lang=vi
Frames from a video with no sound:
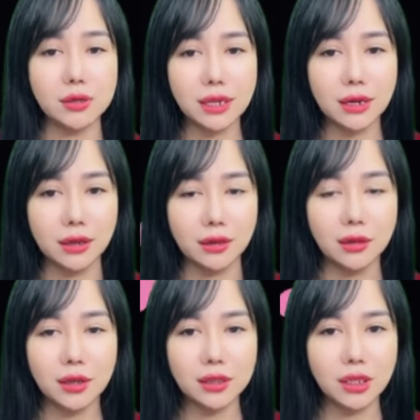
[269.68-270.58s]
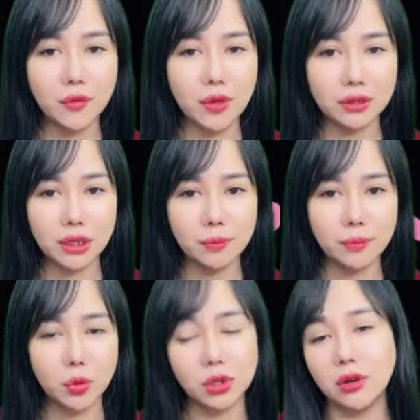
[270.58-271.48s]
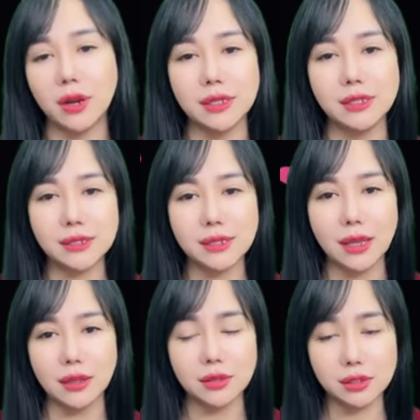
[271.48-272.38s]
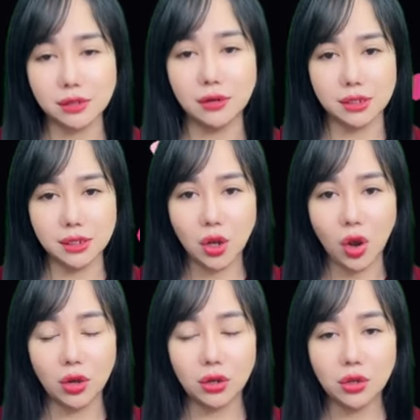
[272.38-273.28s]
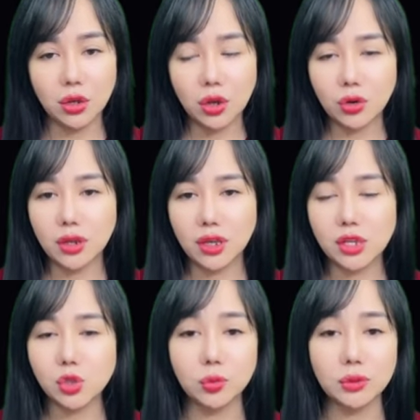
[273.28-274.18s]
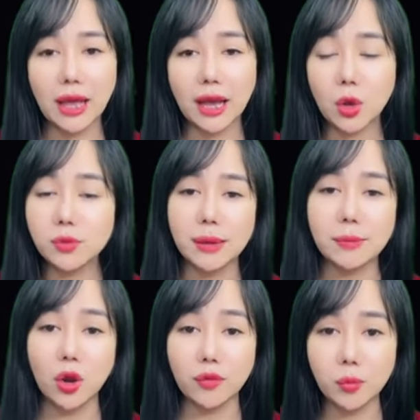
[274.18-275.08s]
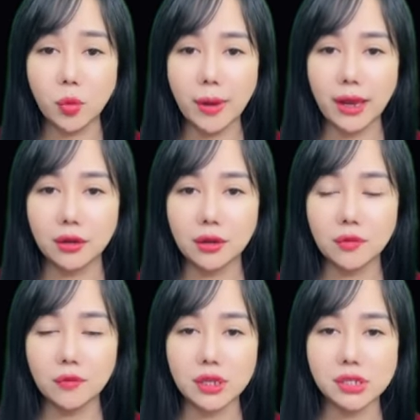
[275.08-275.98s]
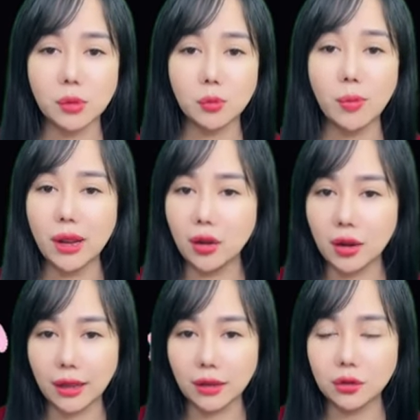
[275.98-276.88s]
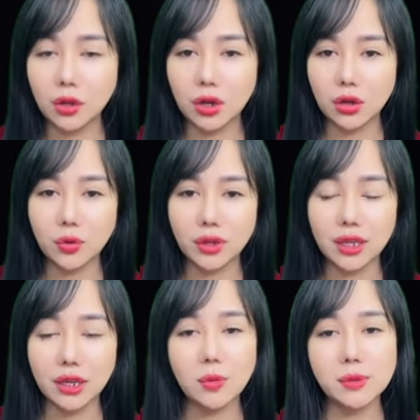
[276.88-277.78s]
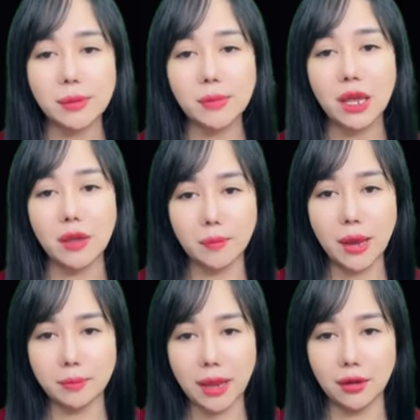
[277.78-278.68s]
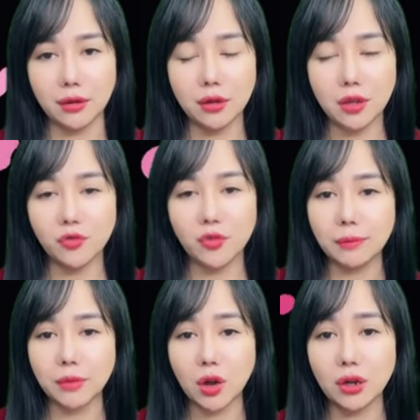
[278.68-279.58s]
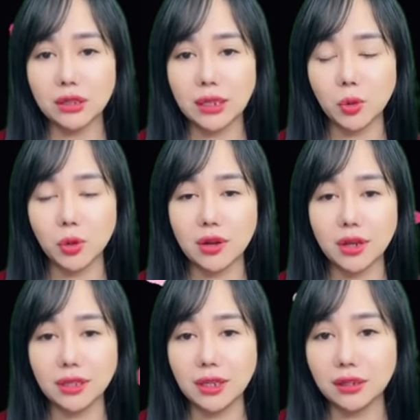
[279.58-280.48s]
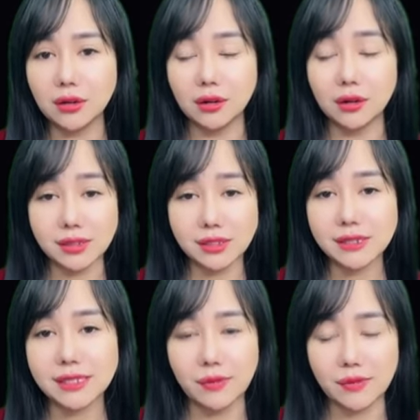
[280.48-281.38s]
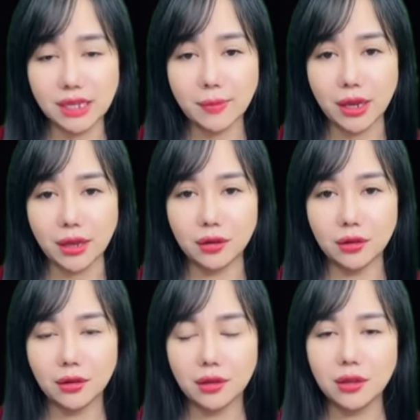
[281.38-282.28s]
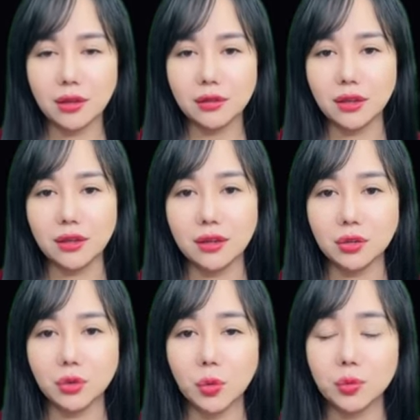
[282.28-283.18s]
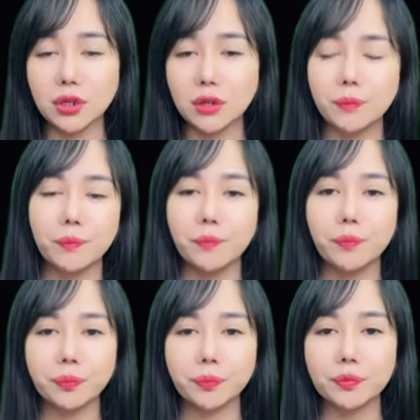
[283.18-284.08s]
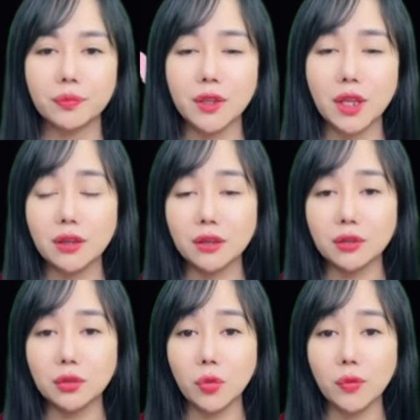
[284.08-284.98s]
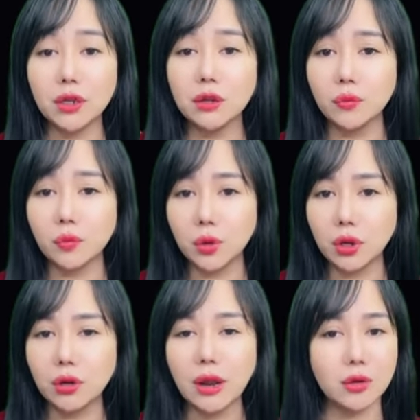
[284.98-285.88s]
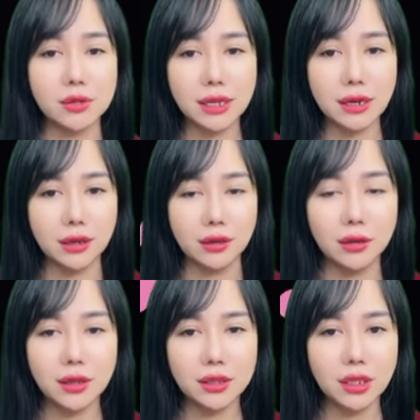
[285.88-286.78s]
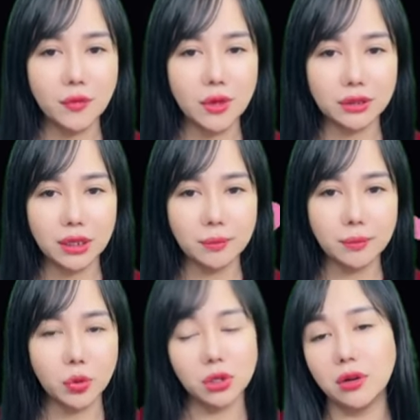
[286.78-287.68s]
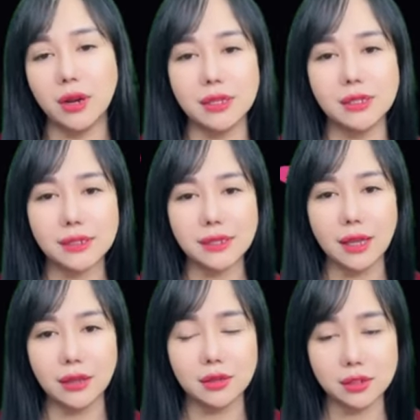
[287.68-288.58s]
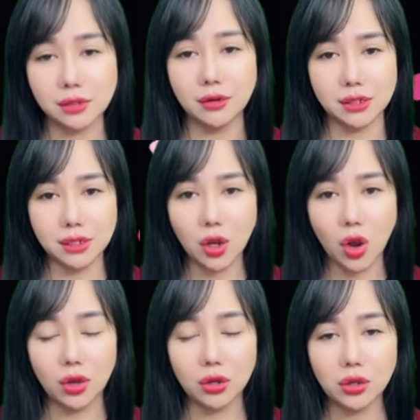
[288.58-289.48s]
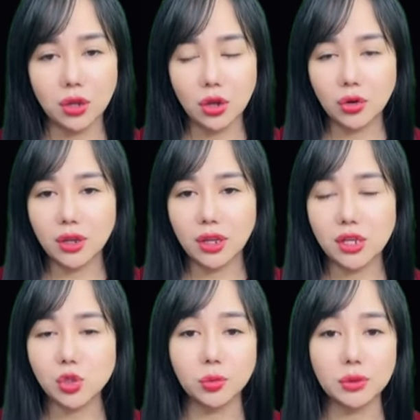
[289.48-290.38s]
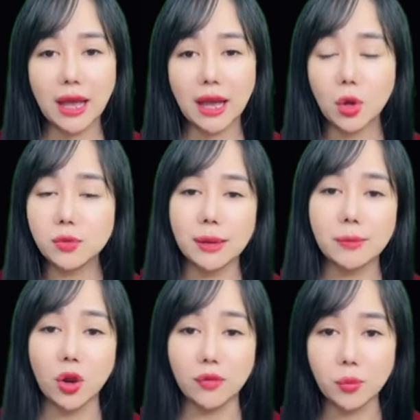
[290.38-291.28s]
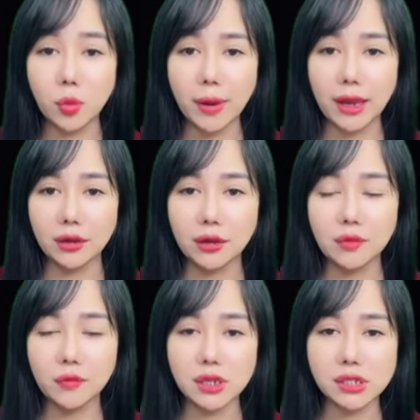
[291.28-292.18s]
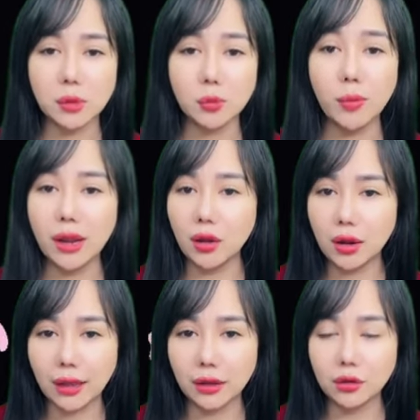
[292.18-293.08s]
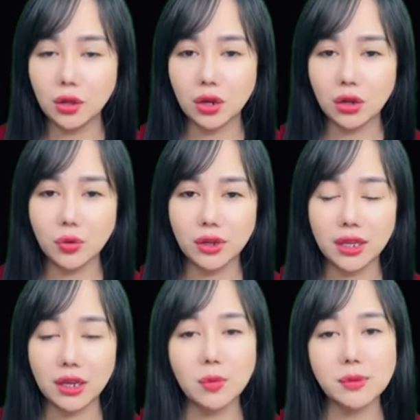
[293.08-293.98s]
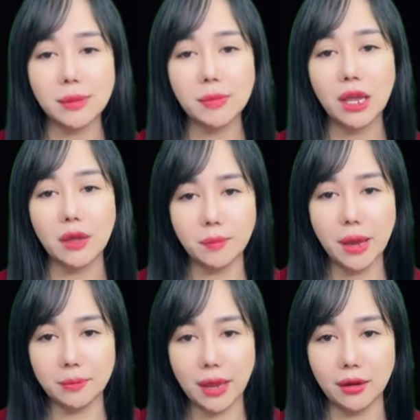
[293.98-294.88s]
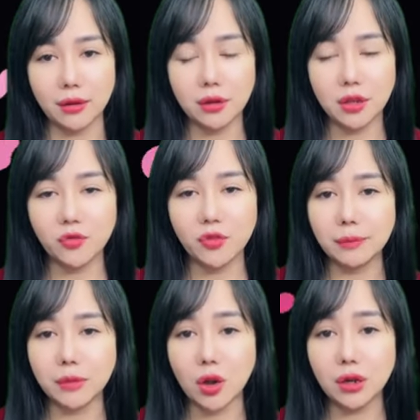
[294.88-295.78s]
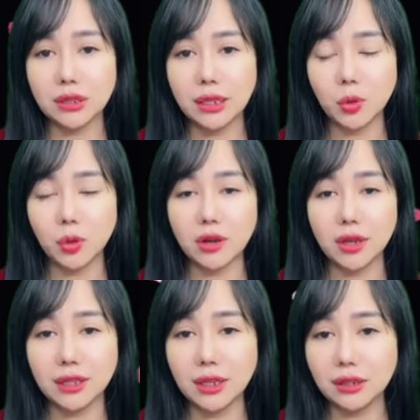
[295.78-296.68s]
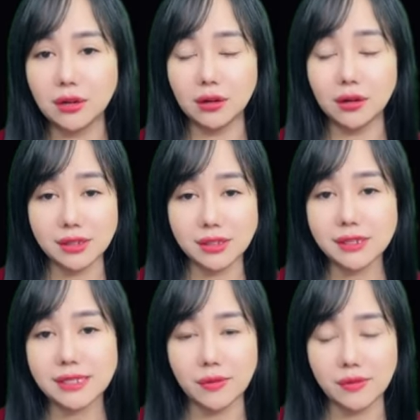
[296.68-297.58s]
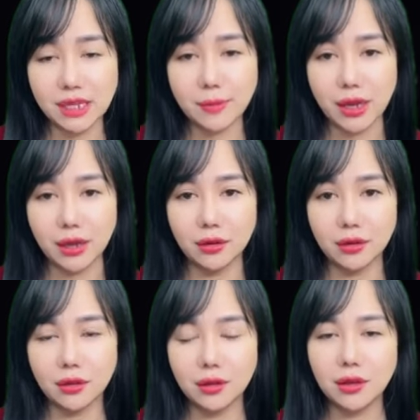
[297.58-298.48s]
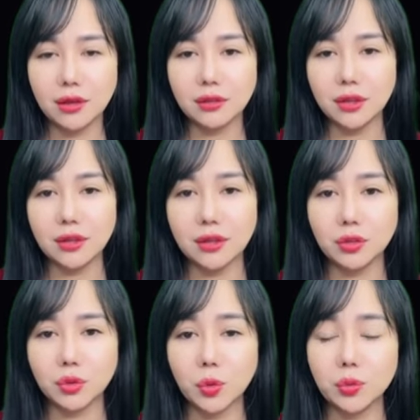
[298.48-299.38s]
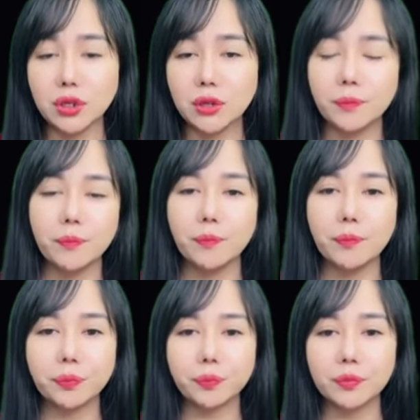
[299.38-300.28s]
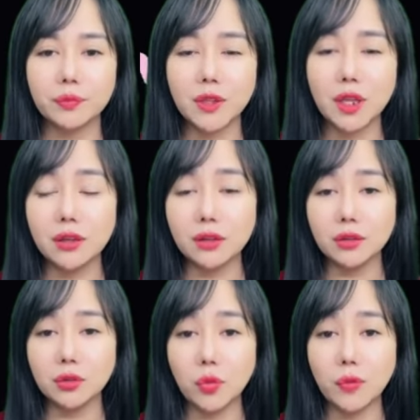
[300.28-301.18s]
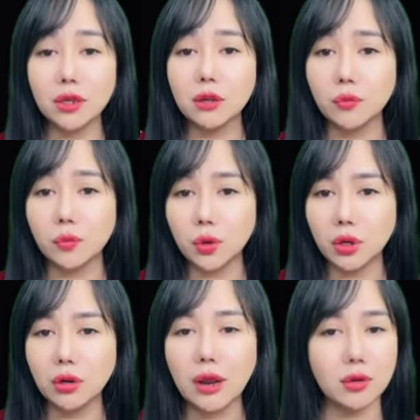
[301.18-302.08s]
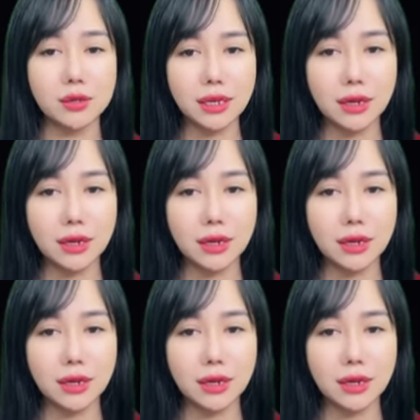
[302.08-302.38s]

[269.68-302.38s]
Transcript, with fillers: Chào cô, tôi tên là Trần Luật, thanh tra sở cảnh sát. Cô là Hứa Lâm nhỉ? Sau một thời gian dài điều tra, Trần Luật đã tìm được chút manh mối. Dựa vào đấy, anh truy tìm địa chỉ rồi đi thẳng tới nơi Hứa Lâm đang sống. Chỉ cần gặp được cô, mọi bí ẩn đều có thể giải mã. Anh tìm tôi có chuyện gì sao? Hứa Lâm không ngờ có một ngày mình lại bị cảnh sát sờ gáy. Rõ ràng cô đã thu dọn rất kỹ càng căn phòng đấy khi quay trở lại rồi mà. Tại sao lại? Tôi có việc muốn hỏi cô. không phiền chứ? Vẫn giữ ánh mắt sắc